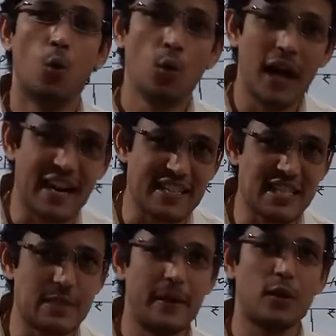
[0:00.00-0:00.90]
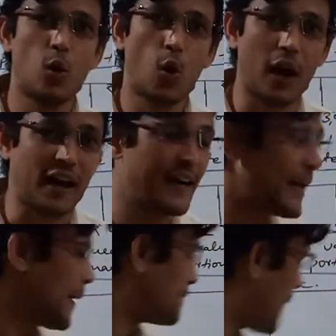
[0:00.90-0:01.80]
उन एडजस्टमेंट को करने
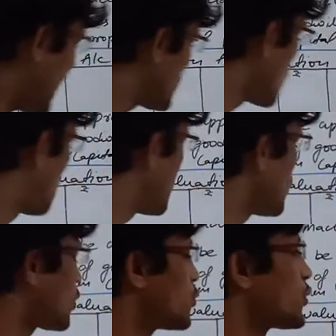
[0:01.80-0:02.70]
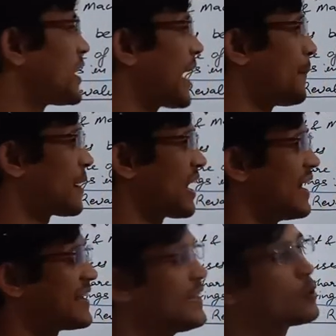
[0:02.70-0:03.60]
के बाद जो पी और क्यू की कैपिटल
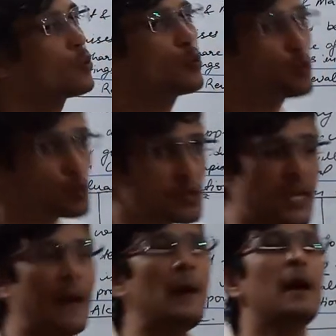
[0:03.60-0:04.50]
आएगी उसके